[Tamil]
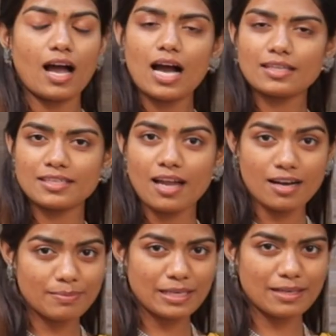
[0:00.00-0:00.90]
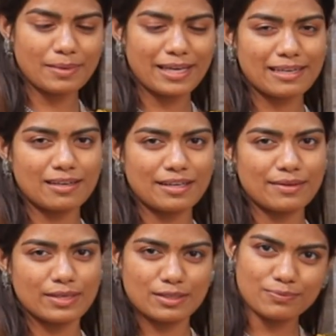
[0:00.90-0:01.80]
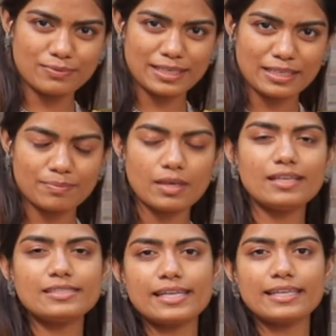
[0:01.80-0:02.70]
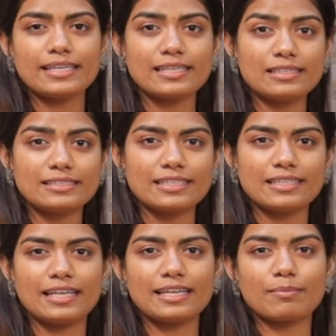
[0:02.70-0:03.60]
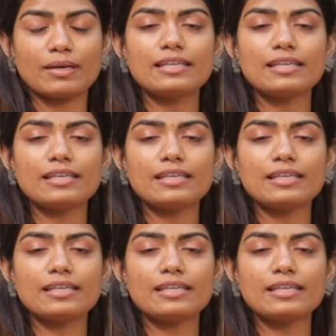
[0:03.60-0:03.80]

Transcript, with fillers: ஆதன் ஆன்மீகம் நேயர்கள் அனைவருக்கும் வணக்கம் இன்றைய நிகழ்ச்சியில் நம்ம